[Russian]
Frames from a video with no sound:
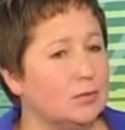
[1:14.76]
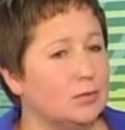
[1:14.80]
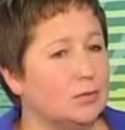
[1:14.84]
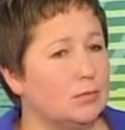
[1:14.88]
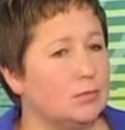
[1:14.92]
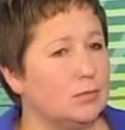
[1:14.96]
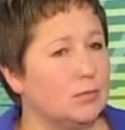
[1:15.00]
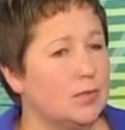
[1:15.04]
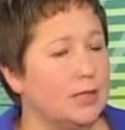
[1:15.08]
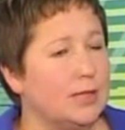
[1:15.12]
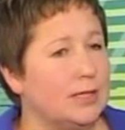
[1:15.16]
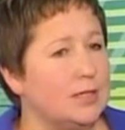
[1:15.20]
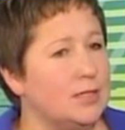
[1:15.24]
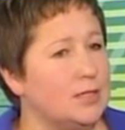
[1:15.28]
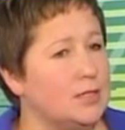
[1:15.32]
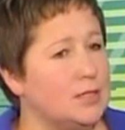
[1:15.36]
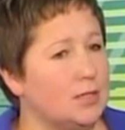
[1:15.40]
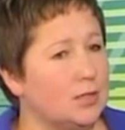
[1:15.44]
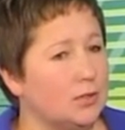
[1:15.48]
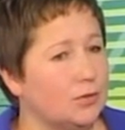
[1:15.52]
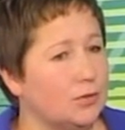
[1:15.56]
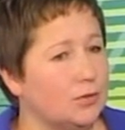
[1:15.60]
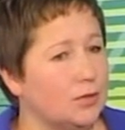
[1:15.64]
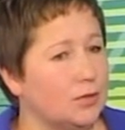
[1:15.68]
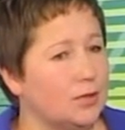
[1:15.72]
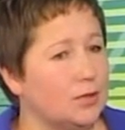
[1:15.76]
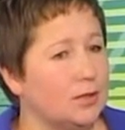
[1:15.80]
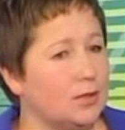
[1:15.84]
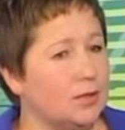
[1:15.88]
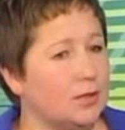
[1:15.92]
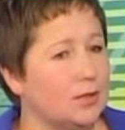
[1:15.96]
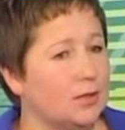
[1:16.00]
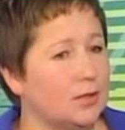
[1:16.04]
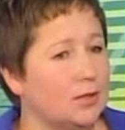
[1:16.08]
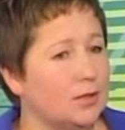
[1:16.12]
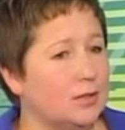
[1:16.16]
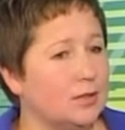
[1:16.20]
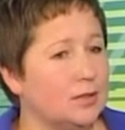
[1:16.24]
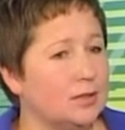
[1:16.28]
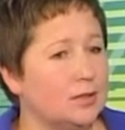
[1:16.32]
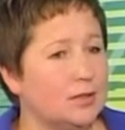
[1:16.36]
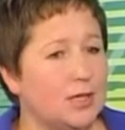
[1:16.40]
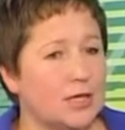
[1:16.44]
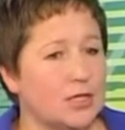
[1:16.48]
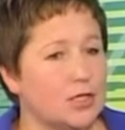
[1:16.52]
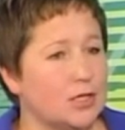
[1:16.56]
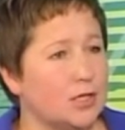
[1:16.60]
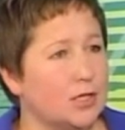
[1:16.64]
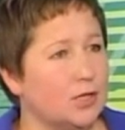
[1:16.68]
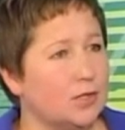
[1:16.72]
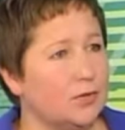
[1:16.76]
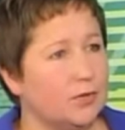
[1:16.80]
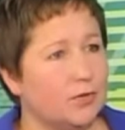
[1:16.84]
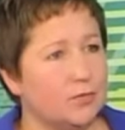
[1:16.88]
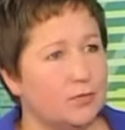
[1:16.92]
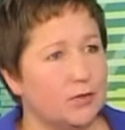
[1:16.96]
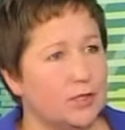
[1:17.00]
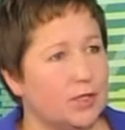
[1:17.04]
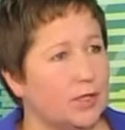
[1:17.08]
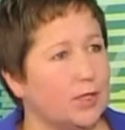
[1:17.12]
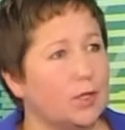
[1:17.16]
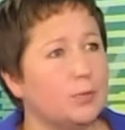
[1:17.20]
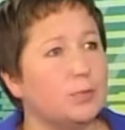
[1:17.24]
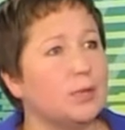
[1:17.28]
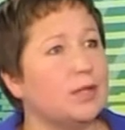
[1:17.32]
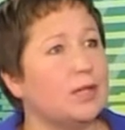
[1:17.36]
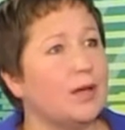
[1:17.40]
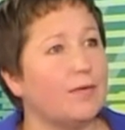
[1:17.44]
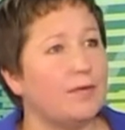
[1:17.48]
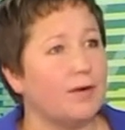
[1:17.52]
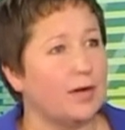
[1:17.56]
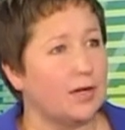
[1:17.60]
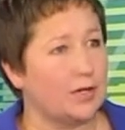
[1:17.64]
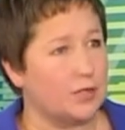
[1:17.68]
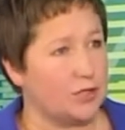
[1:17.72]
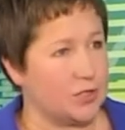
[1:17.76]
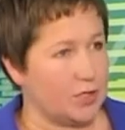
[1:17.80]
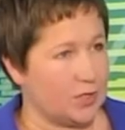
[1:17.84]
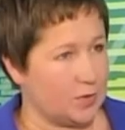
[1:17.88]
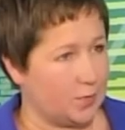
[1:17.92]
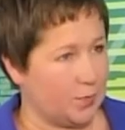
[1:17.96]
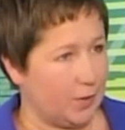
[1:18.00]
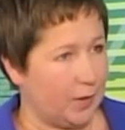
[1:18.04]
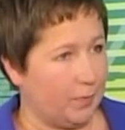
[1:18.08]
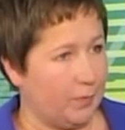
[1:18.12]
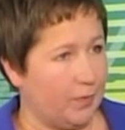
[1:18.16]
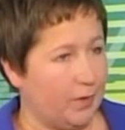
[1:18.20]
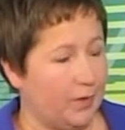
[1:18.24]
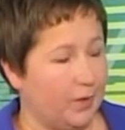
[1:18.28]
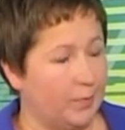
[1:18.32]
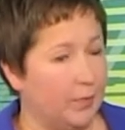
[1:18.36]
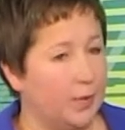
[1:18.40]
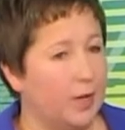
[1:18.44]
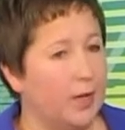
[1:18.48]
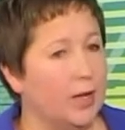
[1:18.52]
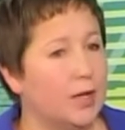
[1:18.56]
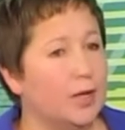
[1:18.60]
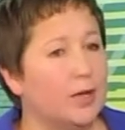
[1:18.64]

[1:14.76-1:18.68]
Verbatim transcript: лидирует э, даже не вот эта бытовая часть проблем,